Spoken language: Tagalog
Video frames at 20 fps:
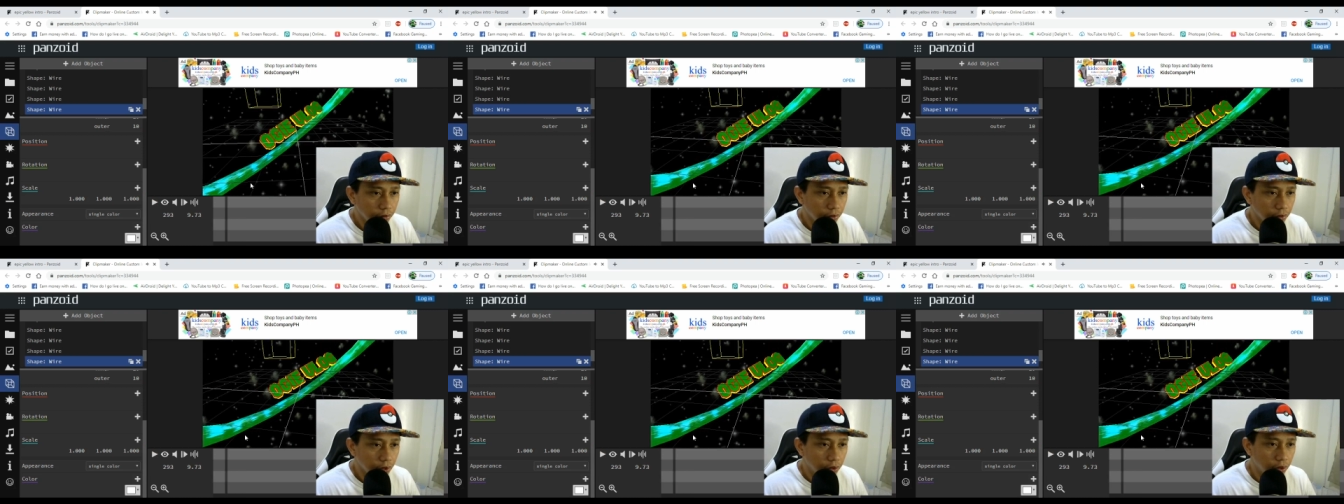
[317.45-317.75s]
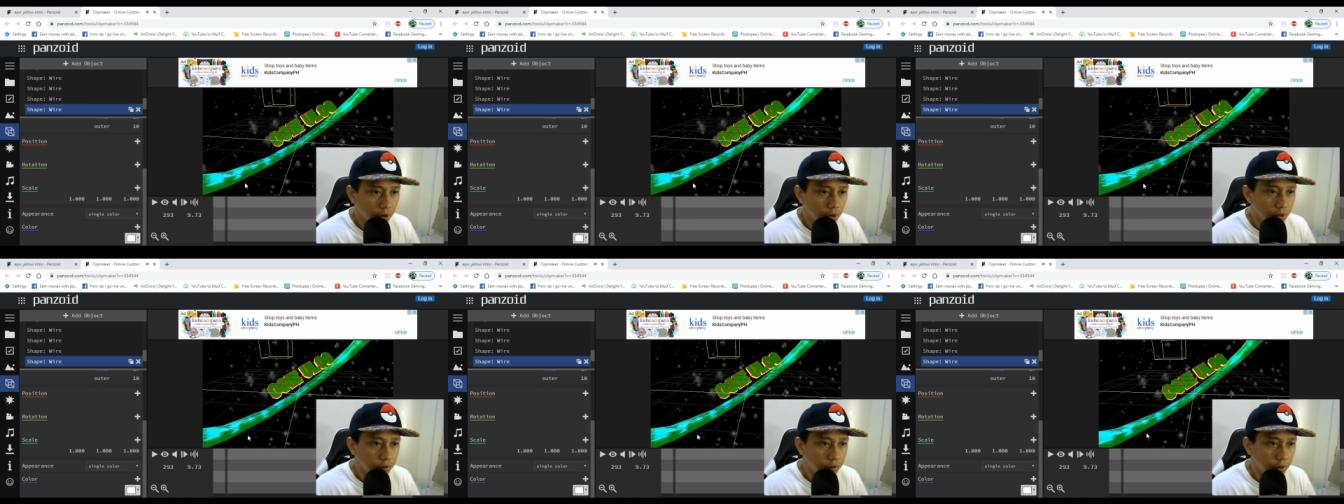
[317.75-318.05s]

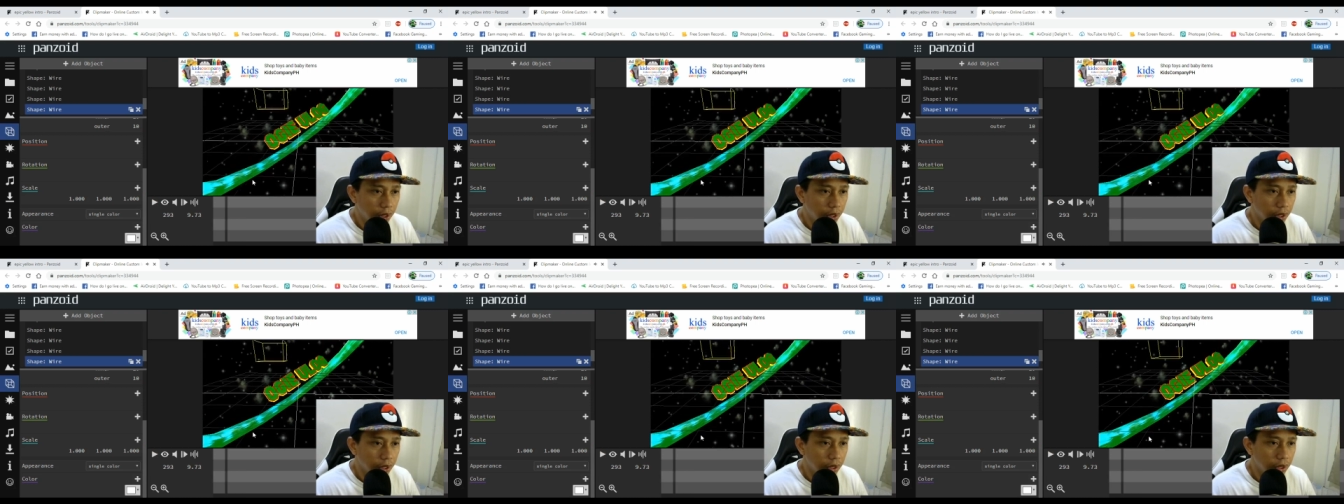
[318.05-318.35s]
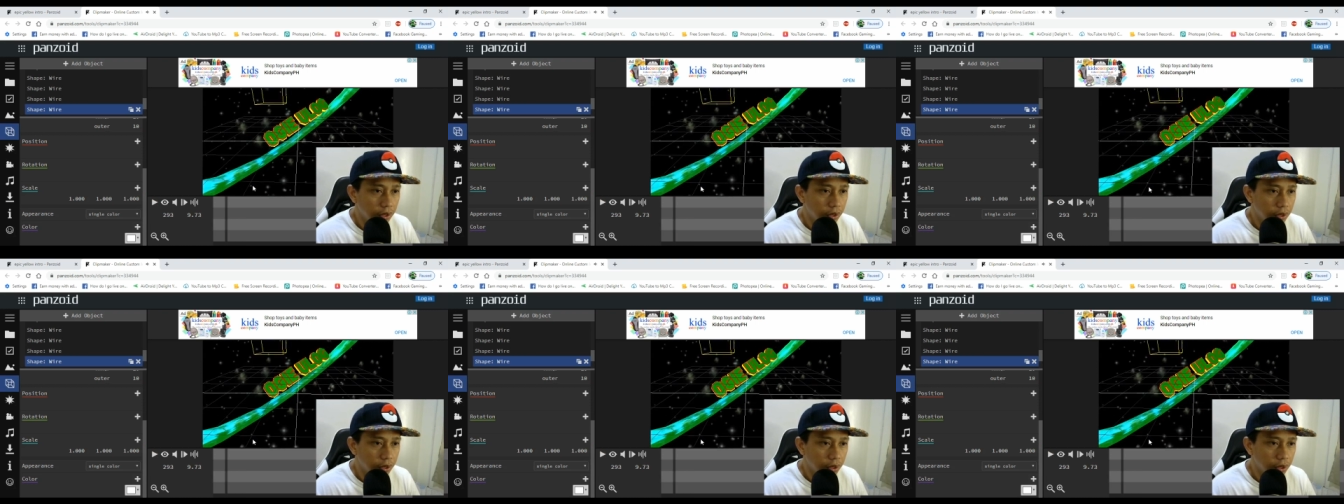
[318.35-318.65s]
Okay, yung
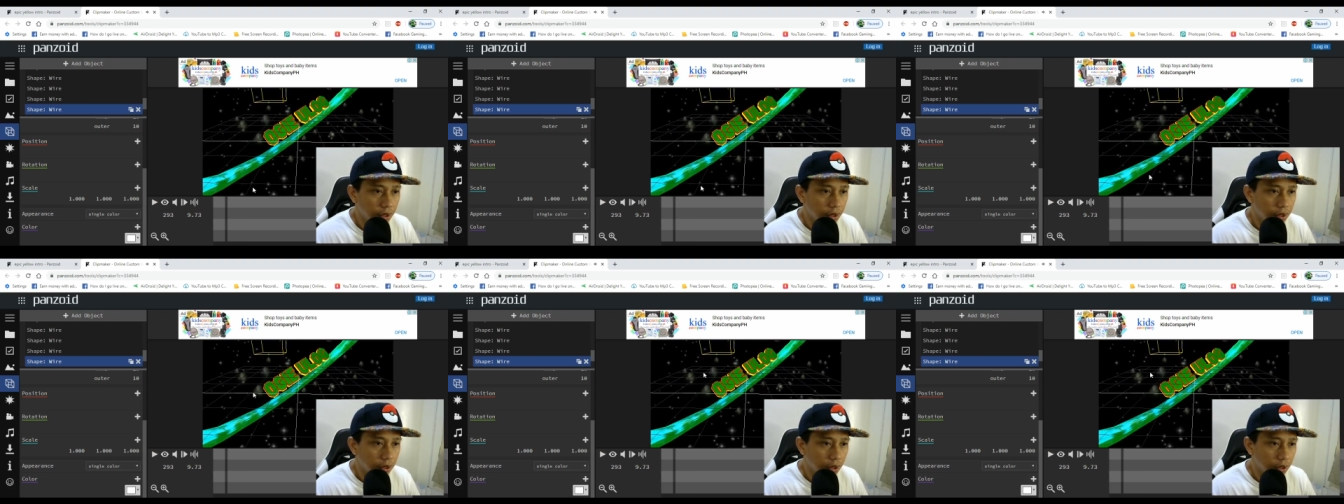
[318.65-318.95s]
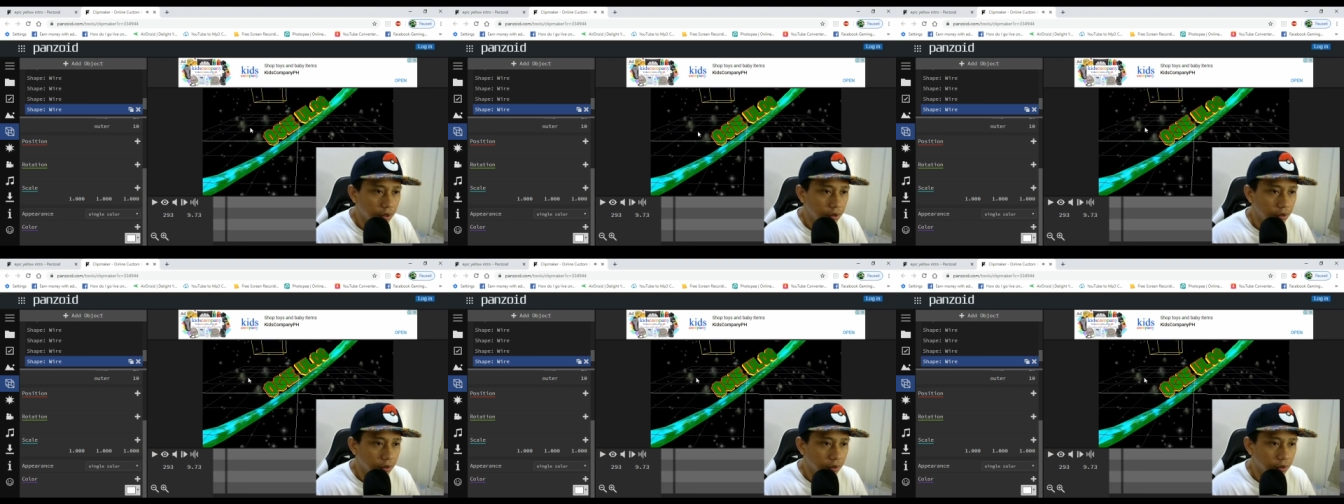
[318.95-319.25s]
particles niya kita
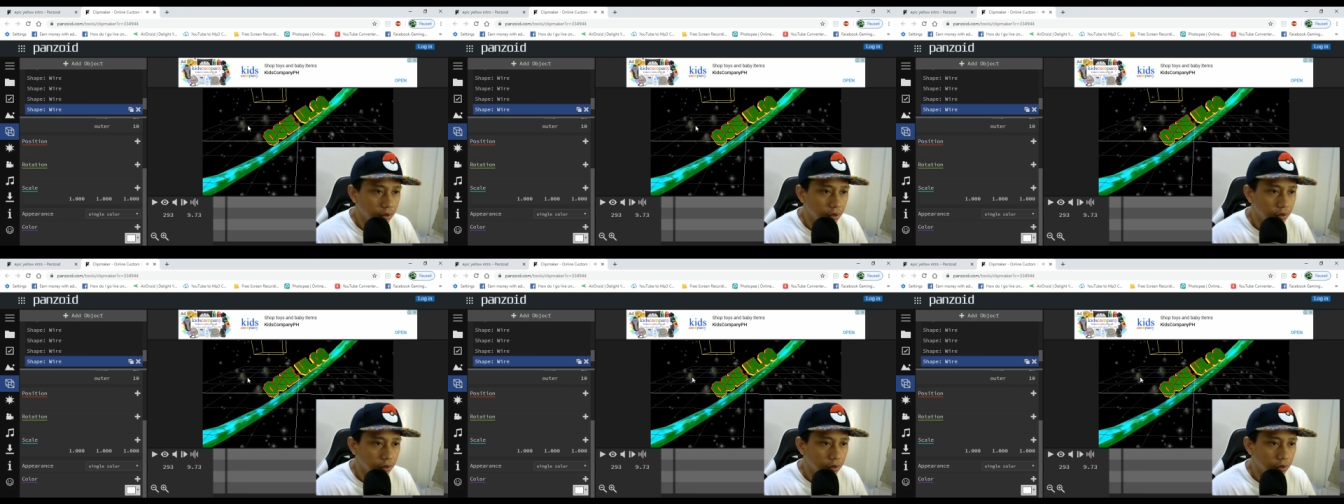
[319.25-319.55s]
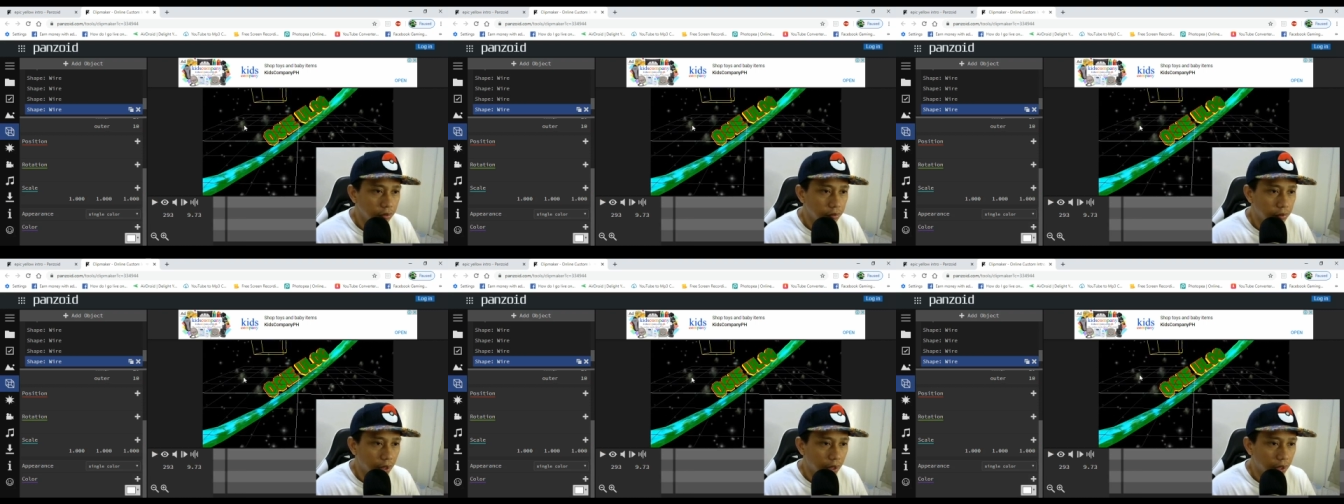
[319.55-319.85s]
nyo, yun,
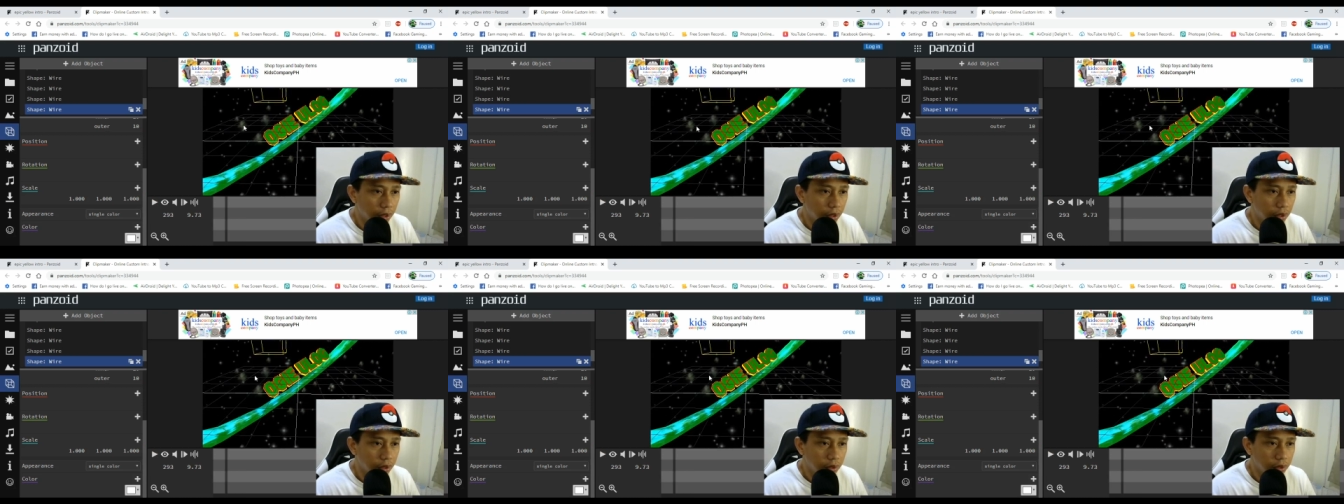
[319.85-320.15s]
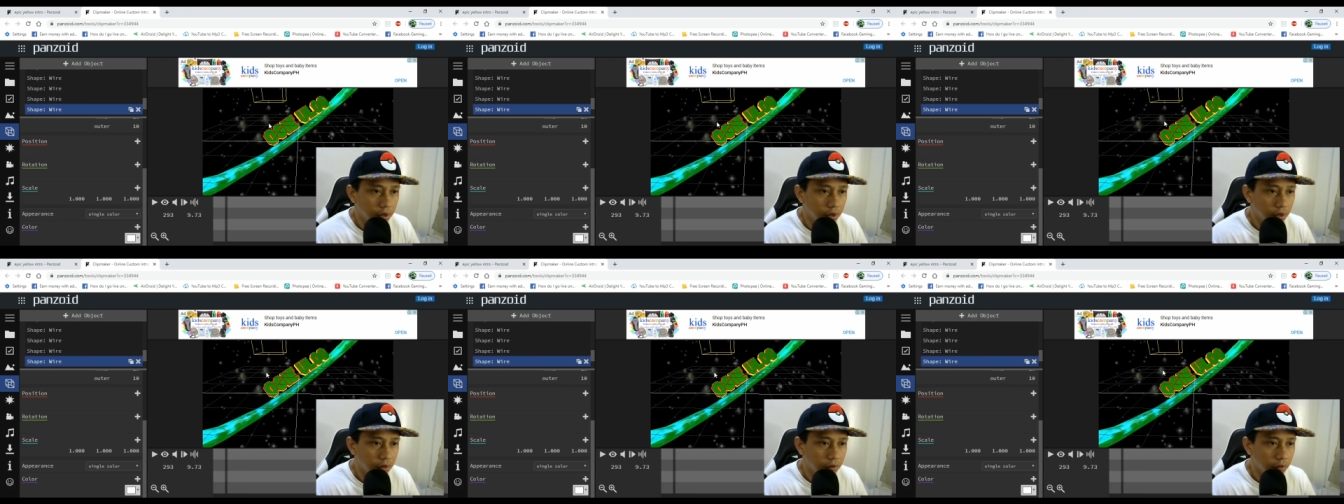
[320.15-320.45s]
yung parang
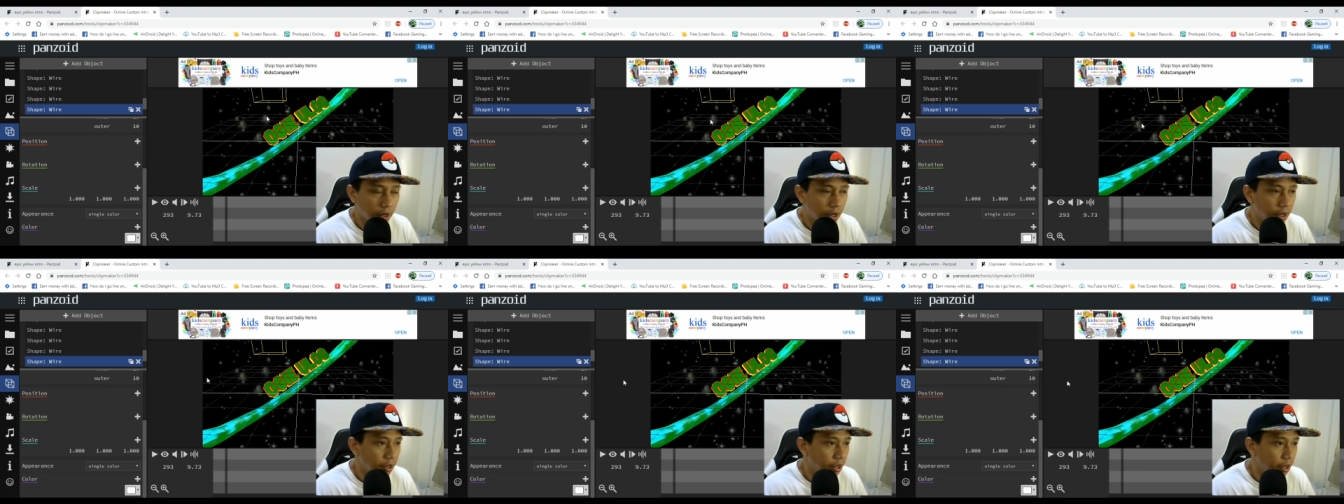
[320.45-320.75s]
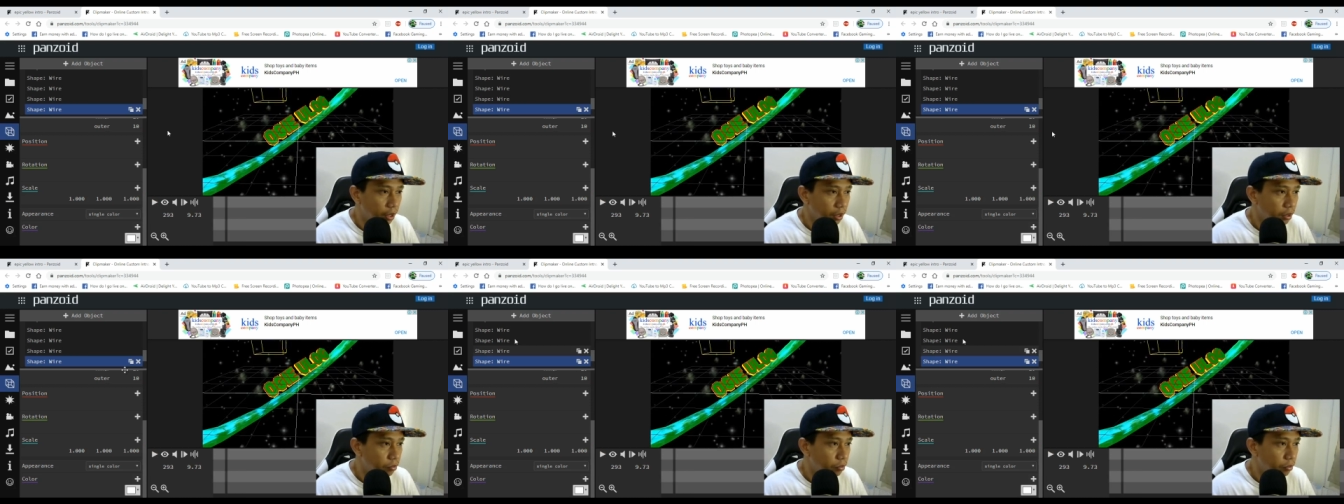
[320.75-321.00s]
mga gray.